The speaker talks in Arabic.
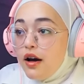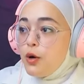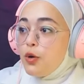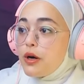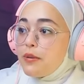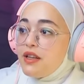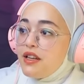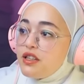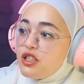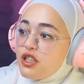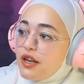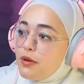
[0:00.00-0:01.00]
بتقدر
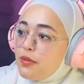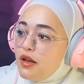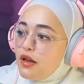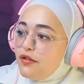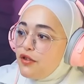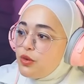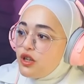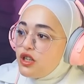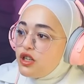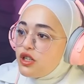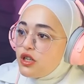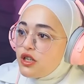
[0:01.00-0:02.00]
تشتري بيف وبتقدر
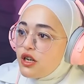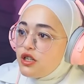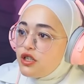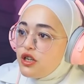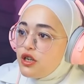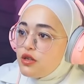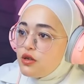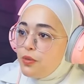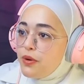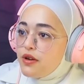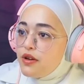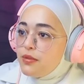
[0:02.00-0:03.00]
تشتري تشيز
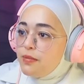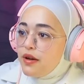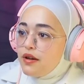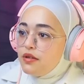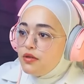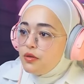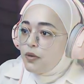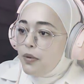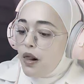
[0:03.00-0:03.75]
وبرجر بن